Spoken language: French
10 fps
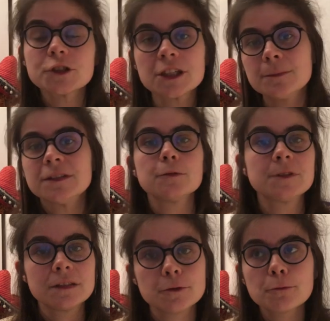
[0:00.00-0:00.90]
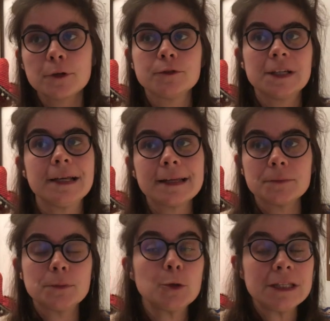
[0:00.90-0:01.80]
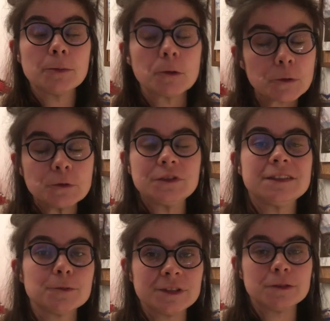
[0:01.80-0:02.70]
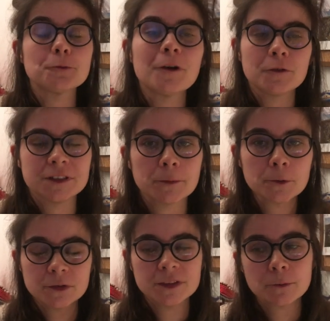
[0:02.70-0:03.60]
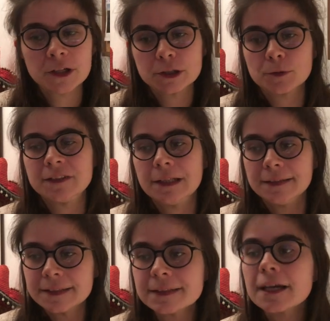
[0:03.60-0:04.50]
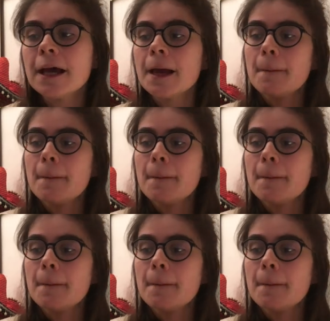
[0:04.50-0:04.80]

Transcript: j'ai mes obsessions et vous allez être un petit peu dépendant de ces obsessions, hein, forcément, puisque c'est moi qui choisis les titres.